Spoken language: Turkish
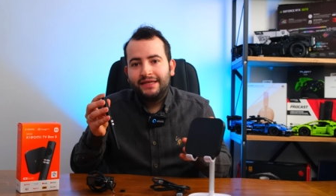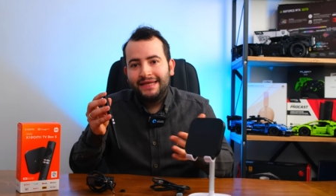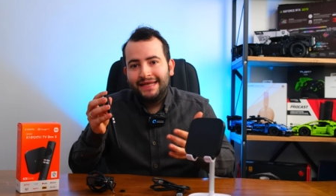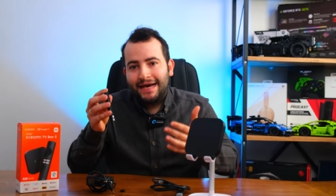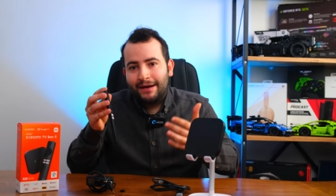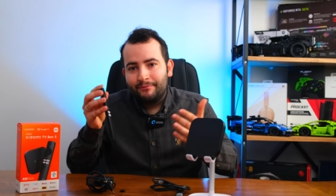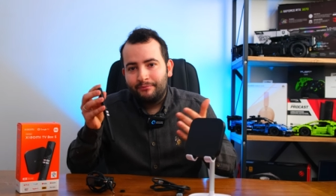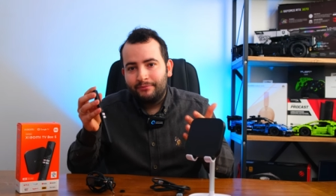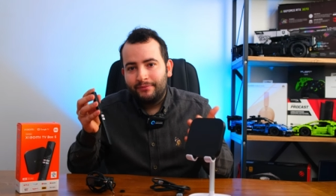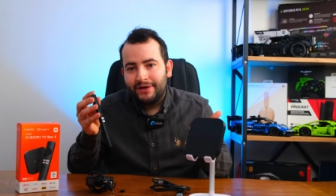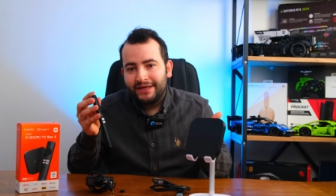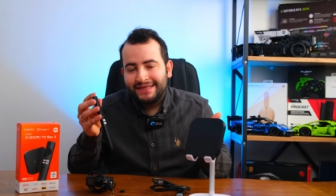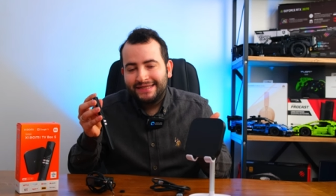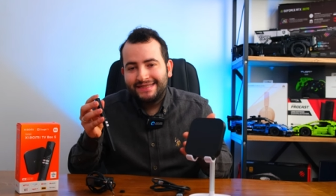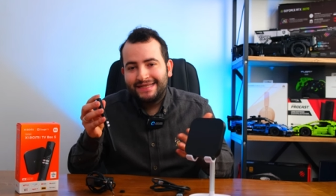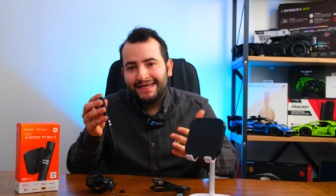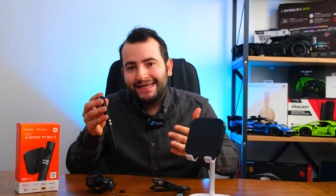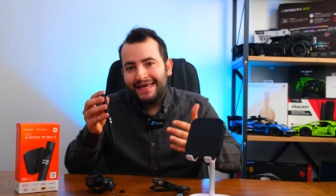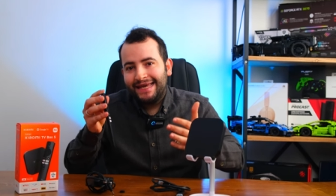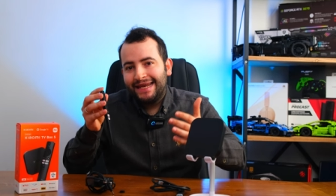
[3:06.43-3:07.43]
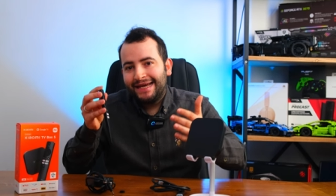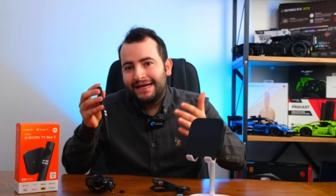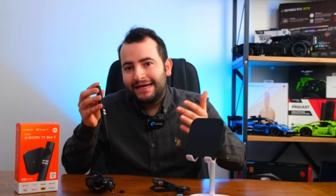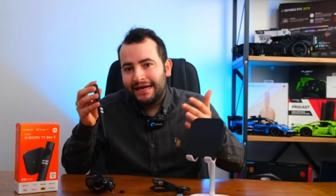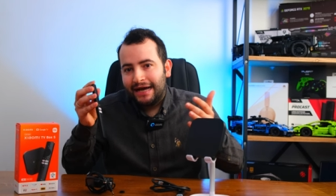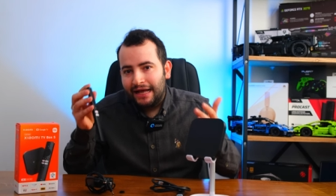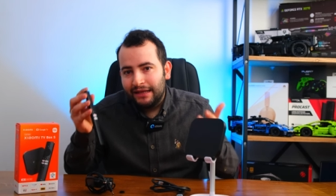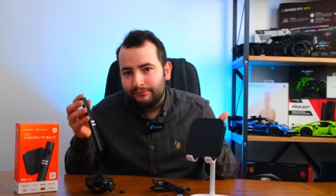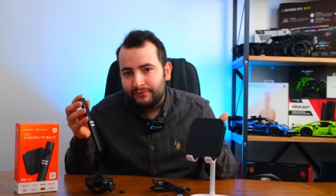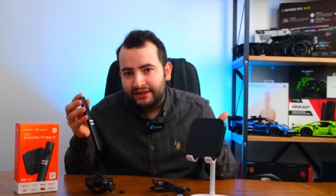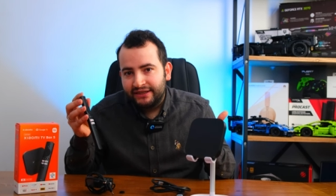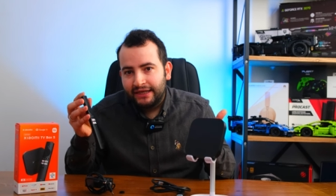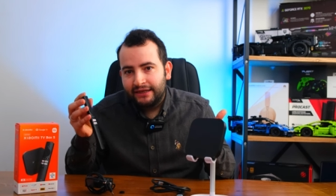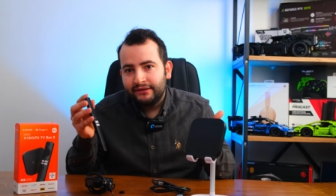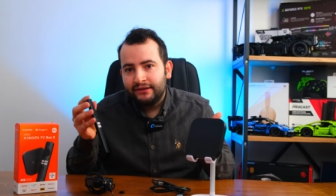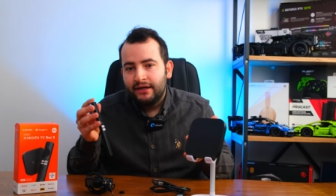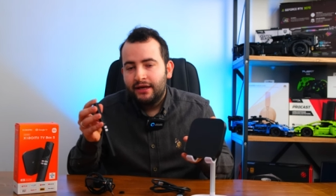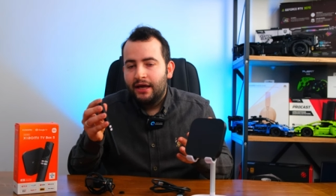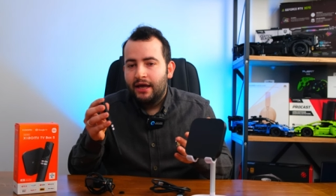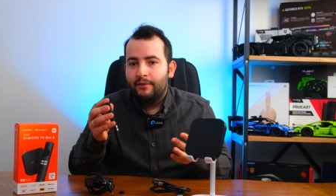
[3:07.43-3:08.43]
yapmanıza gerek
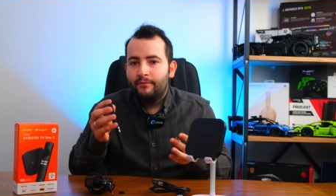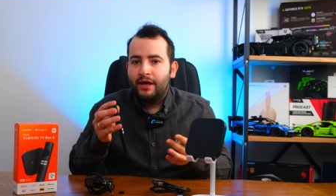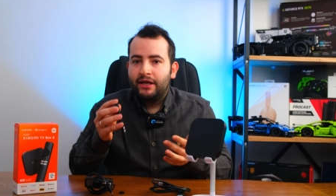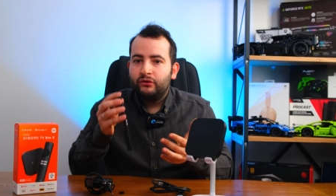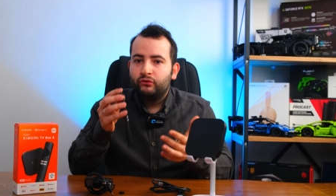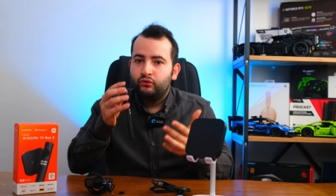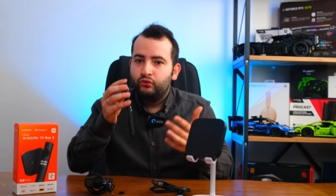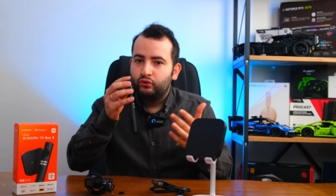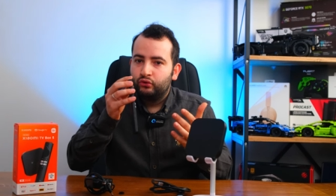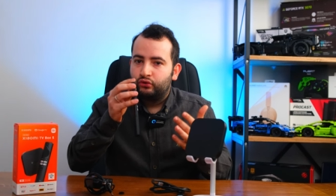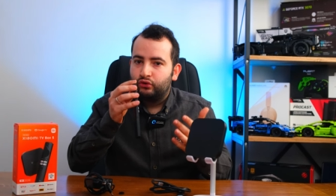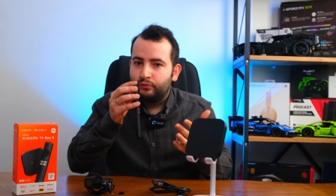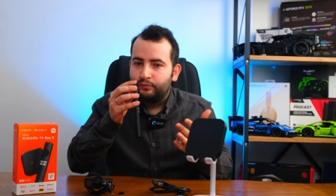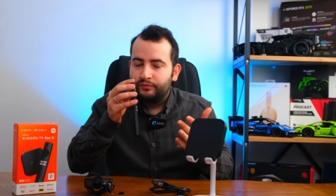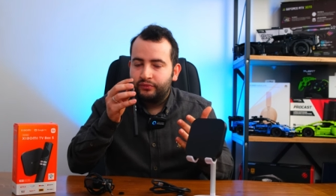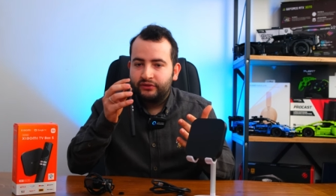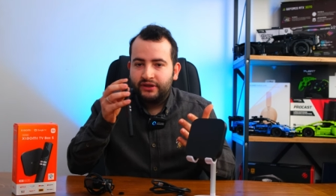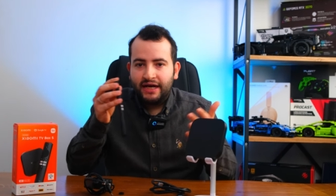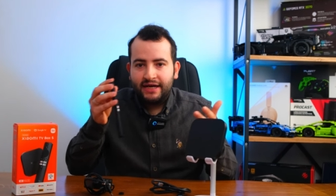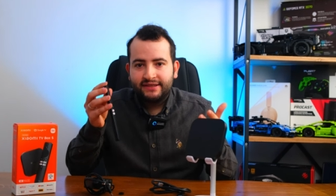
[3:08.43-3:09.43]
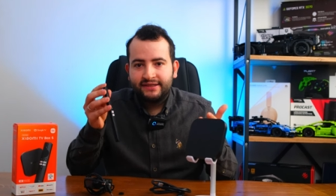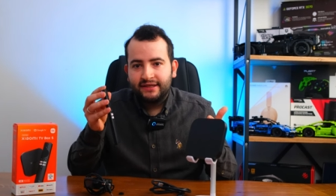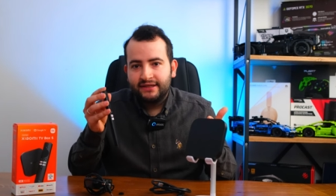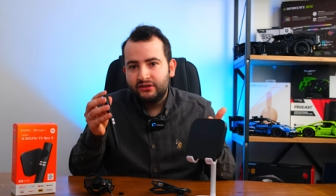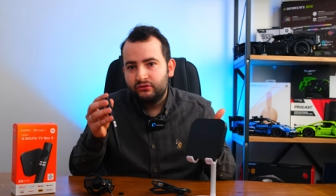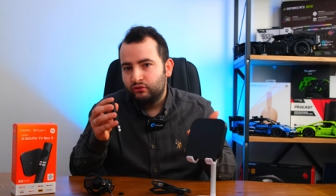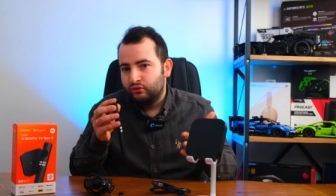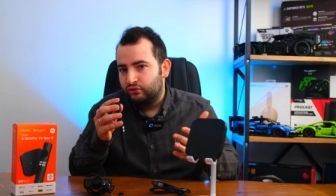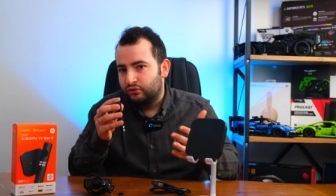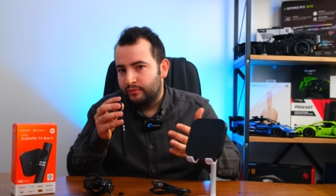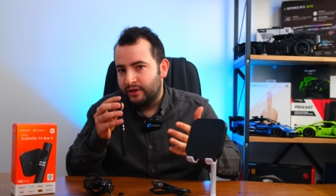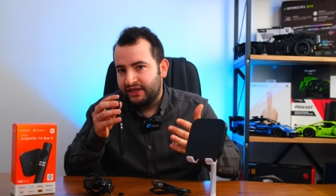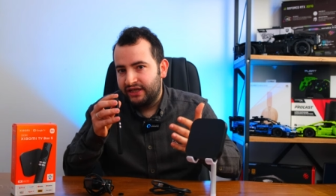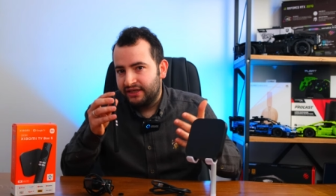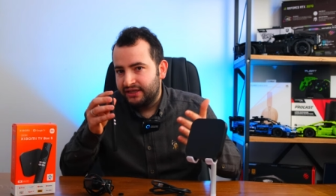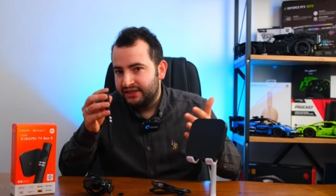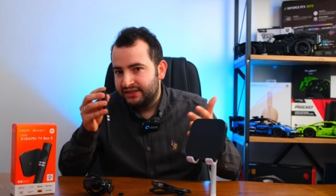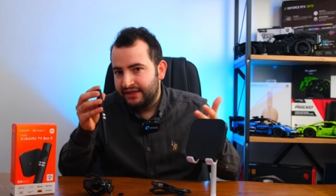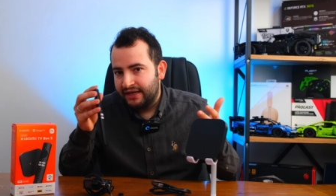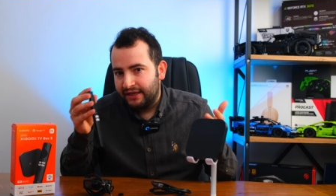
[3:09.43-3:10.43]
kalmadan hemen YouTube derseniz YouTube'a
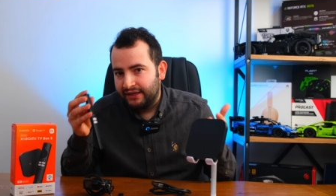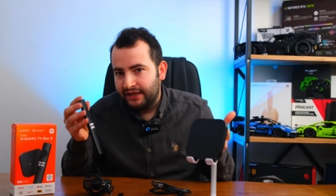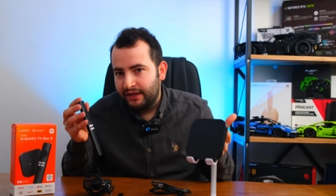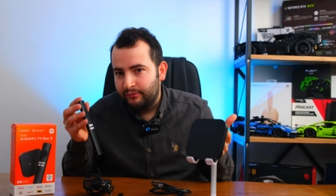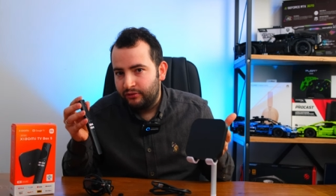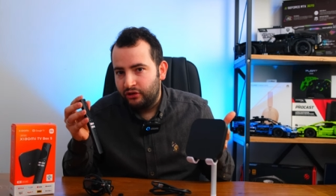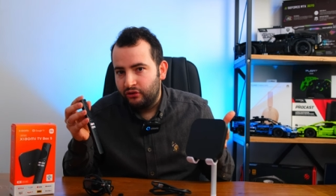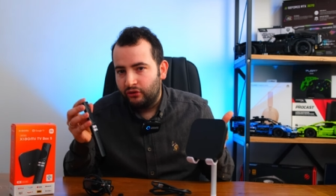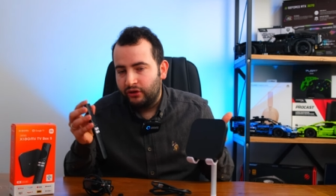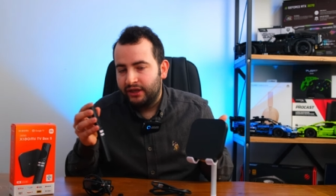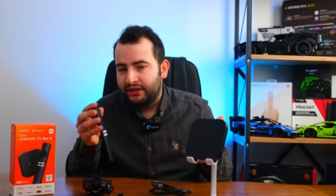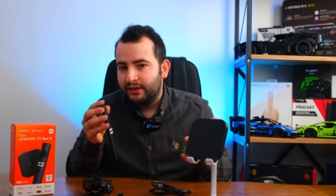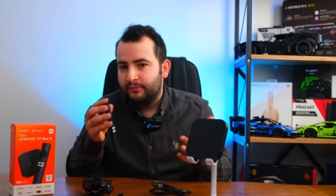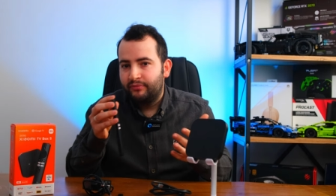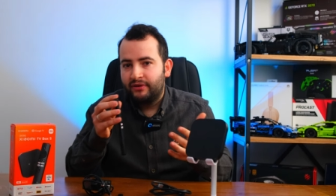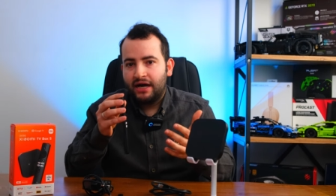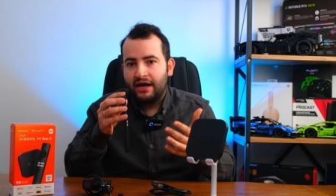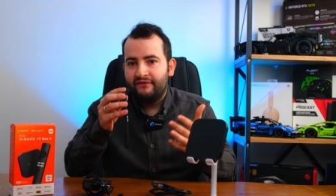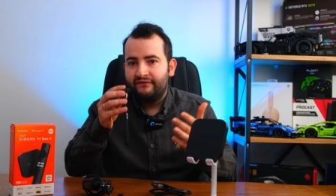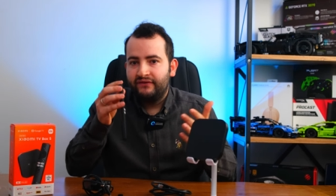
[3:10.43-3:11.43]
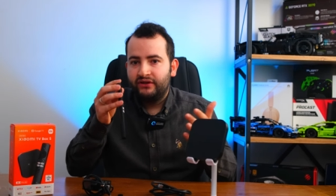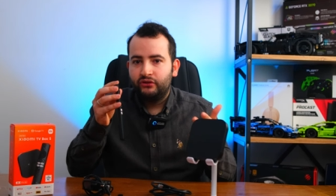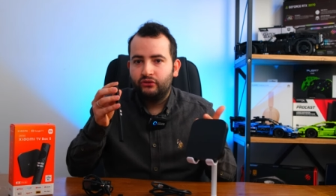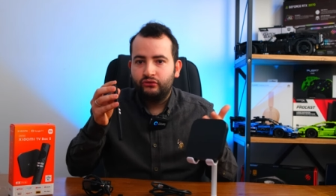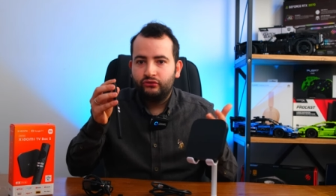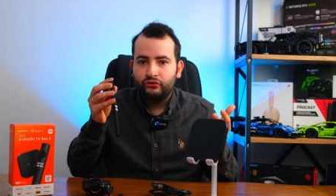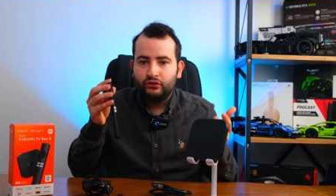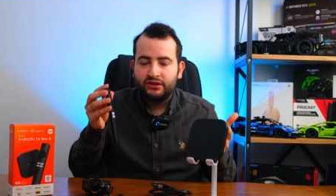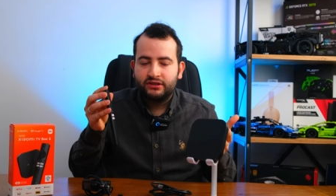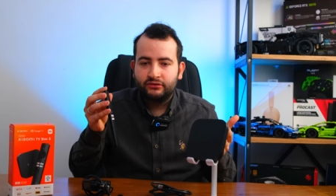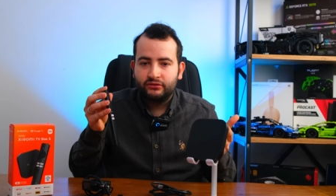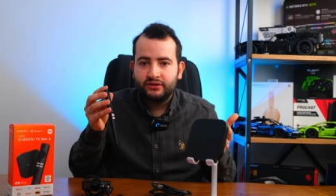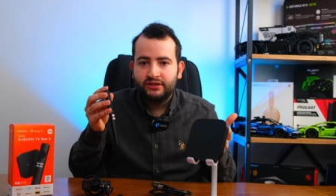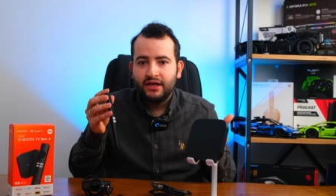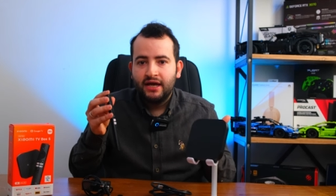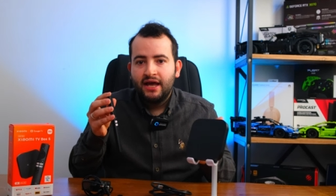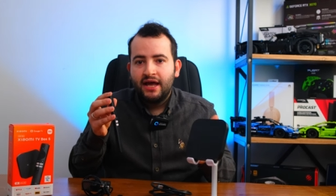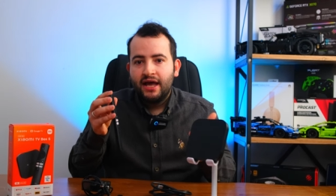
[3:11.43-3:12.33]
giriş sağlayabiliyor ya da Prime Video diyorsanız